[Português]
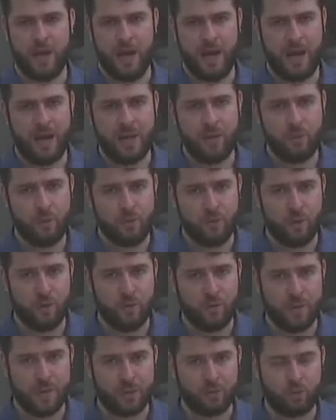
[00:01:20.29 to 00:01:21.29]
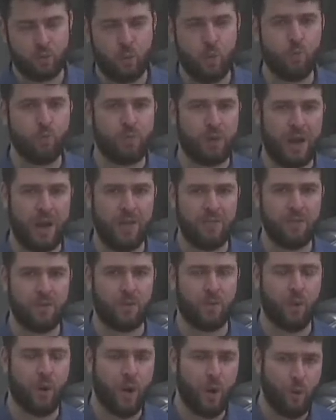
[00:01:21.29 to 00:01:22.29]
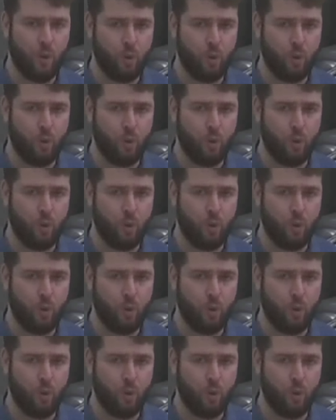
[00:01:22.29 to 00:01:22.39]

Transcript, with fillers: Além do envolvimento com tráfico,